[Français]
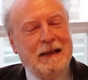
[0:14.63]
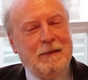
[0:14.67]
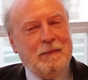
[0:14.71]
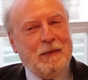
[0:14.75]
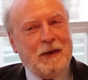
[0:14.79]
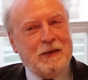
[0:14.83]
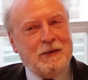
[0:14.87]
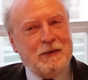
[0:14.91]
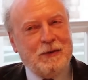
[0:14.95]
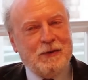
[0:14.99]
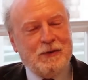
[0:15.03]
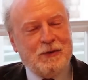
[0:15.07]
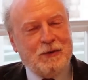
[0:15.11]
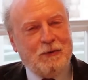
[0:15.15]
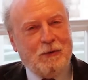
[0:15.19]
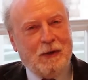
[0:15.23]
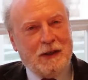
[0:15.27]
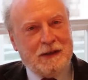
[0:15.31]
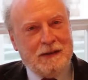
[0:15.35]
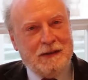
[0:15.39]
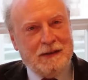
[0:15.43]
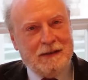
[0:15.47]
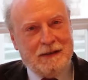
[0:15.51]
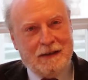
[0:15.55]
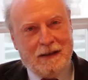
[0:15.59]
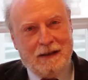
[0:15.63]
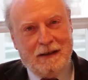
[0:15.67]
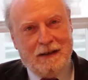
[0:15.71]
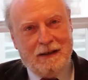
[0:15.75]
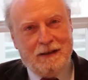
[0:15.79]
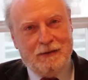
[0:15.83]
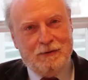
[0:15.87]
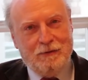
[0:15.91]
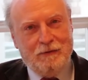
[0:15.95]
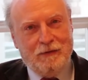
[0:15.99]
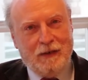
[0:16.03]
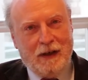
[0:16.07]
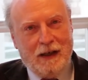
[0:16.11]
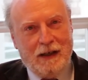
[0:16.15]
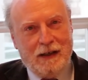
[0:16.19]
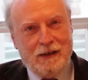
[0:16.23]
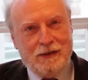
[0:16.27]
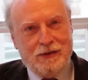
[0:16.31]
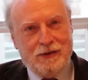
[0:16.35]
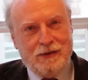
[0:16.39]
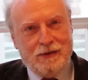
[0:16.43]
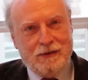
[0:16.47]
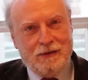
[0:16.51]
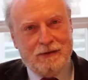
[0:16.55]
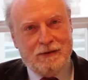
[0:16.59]
parce que je crois que c'est un
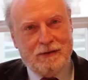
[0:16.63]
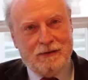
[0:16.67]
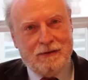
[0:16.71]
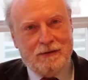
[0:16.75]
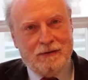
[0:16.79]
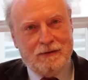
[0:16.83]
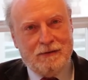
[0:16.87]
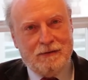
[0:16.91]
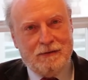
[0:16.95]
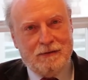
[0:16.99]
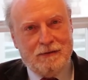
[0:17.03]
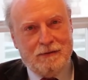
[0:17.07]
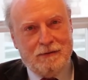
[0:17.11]
ouvrage euh,